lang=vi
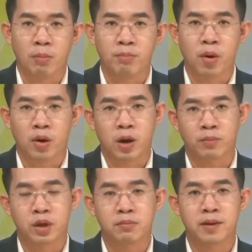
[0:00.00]
Bộ Lao
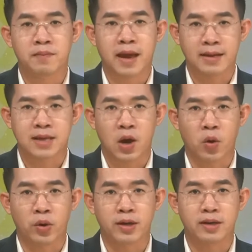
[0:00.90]
động Thương binh và Xã
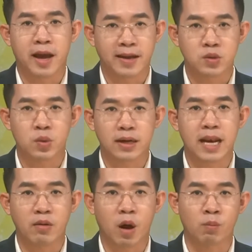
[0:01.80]
hội đề
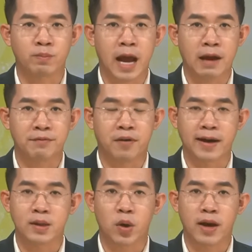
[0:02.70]
xuất lao động đang
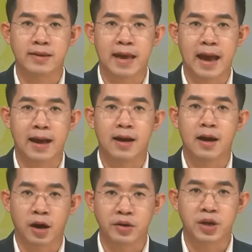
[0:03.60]
phải thuê nhà,
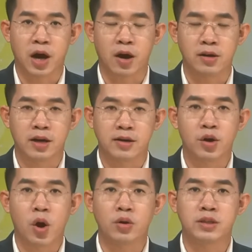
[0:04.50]
ở trọ
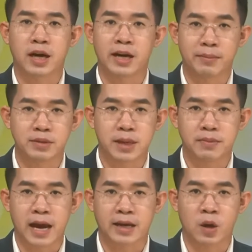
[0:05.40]
được hỗ trợ
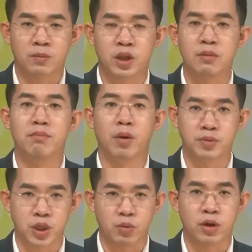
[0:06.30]
500.000 đồng tới
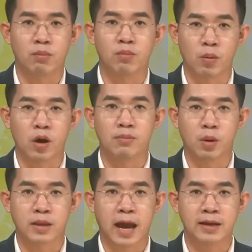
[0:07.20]
1 triệu đồng một người
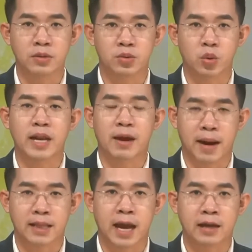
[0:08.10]
một tháng, tối
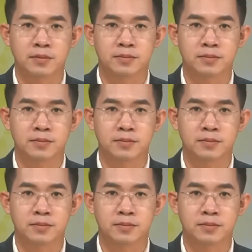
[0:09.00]
đa 3 tháng.